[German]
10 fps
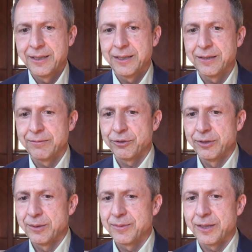
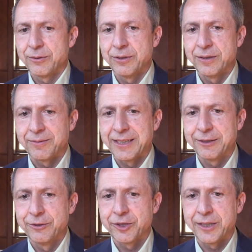Inzwischen gibt es auch einen
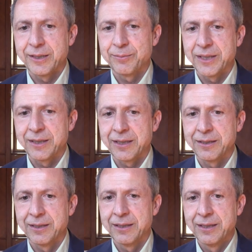zweiten Stab, der
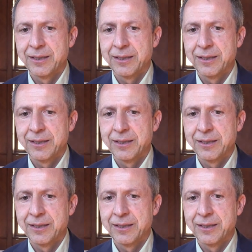dann